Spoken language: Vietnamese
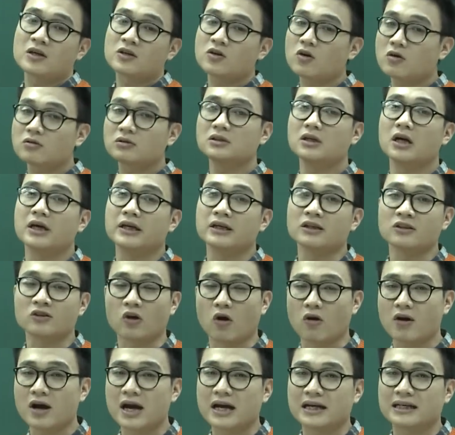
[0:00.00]
Con người
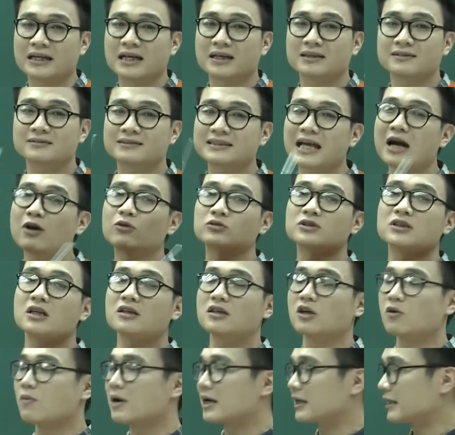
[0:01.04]
có khả năng tạo dựng
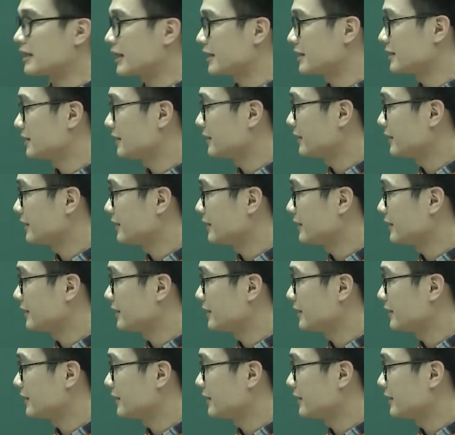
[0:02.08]
được hoàn cảnh.